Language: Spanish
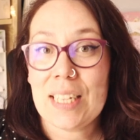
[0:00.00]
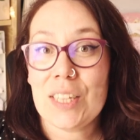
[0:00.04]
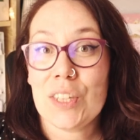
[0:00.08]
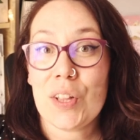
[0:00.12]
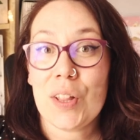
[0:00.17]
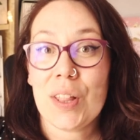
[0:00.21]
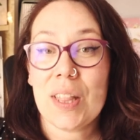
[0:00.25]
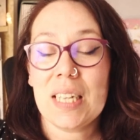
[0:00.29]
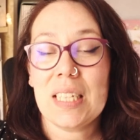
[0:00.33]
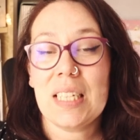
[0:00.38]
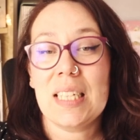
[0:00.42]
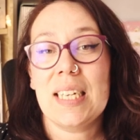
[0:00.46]

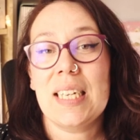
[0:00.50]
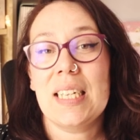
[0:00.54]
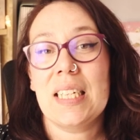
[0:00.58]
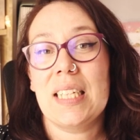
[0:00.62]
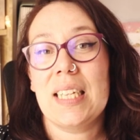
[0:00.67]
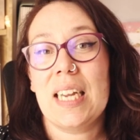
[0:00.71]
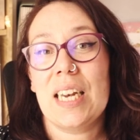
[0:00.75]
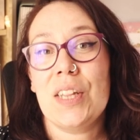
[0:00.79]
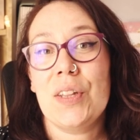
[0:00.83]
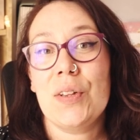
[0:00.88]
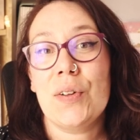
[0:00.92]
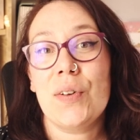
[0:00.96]
Entonces sí que
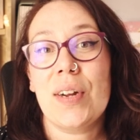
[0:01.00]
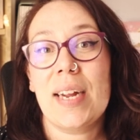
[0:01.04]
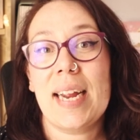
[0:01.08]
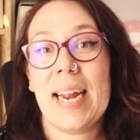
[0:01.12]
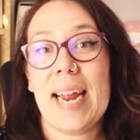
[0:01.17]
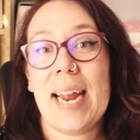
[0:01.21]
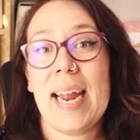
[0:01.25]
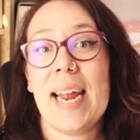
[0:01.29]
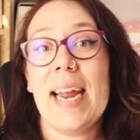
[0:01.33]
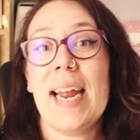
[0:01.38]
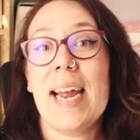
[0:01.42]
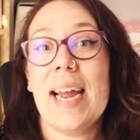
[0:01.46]
es cierto
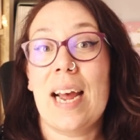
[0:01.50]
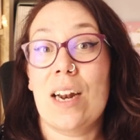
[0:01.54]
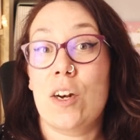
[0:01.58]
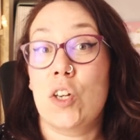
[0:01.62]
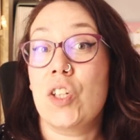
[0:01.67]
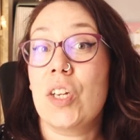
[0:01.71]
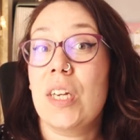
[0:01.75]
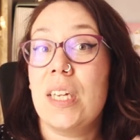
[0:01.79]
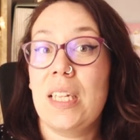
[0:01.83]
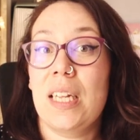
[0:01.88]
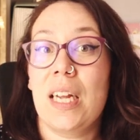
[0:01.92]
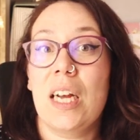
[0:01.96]
que a
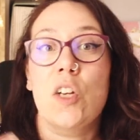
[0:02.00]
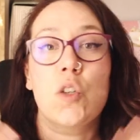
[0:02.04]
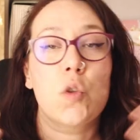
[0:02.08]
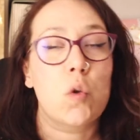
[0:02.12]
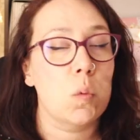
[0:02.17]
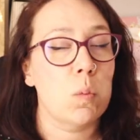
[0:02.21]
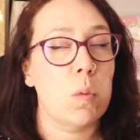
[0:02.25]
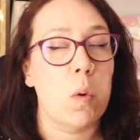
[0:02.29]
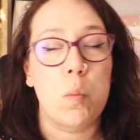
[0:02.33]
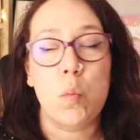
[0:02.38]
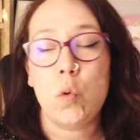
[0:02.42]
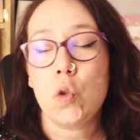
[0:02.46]
no ser que tengas
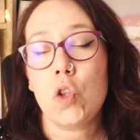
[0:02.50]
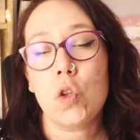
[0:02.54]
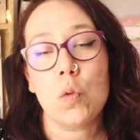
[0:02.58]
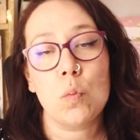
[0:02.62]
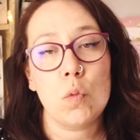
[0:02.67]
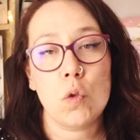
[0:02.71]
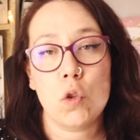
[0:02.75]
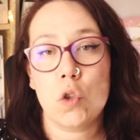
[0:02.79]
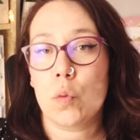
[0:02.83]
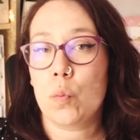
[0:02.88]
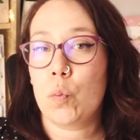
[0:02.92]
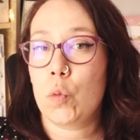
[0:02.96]
como muchos,
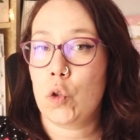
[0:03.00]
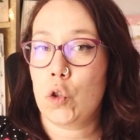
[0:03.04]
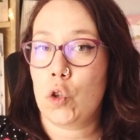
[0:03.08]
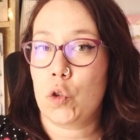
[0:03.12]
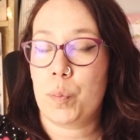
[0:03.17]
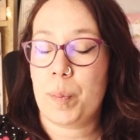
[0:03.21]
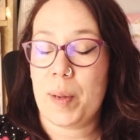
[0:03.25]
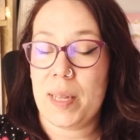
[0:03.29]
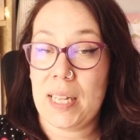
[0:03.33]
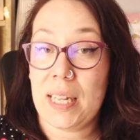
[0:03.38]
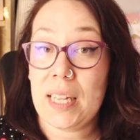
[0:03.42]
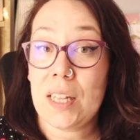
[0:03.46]
muchos,
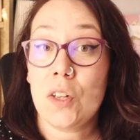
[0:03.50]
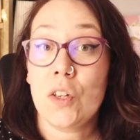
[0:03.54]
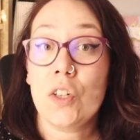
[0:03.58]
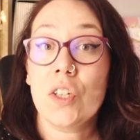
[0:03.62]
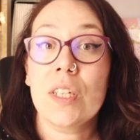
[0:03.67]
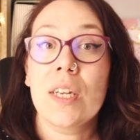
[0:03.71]
muchos pedidos,